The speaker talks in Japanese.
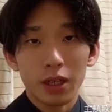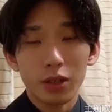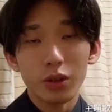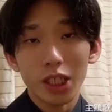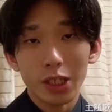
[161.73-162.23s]

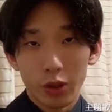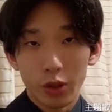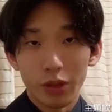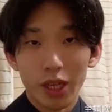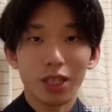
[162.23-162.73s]
少しでも
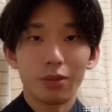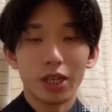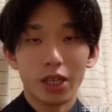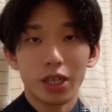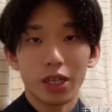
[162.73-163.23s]
皆様
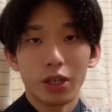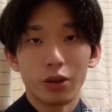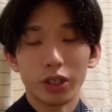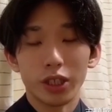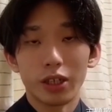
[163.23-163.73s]
に
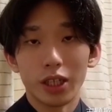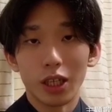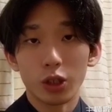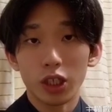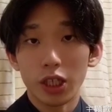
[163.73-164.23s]
ご自宅で
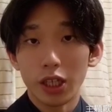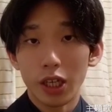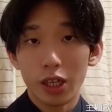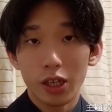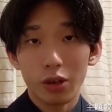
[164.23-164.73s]
楽しんでいた
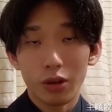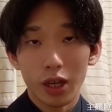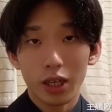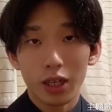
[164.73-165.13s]
だけるような、